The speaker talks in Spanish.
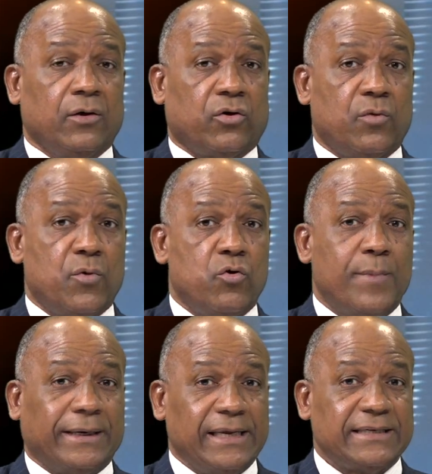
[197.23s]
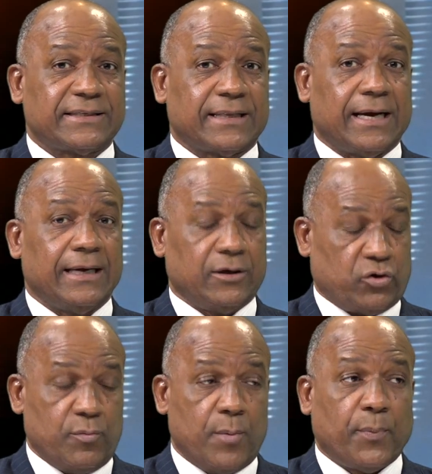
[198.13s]
como humanista y
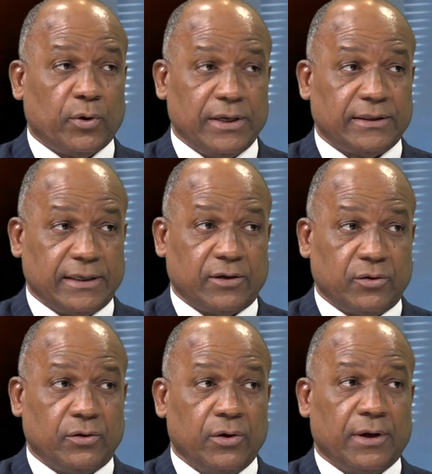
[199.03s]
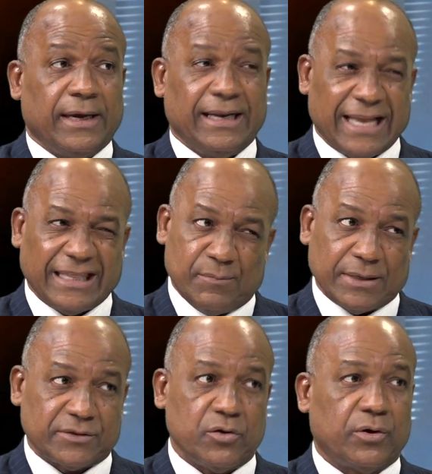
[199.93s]
como político en la
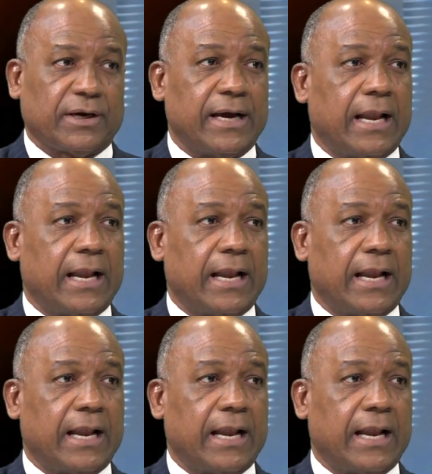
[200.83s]
dimensión real.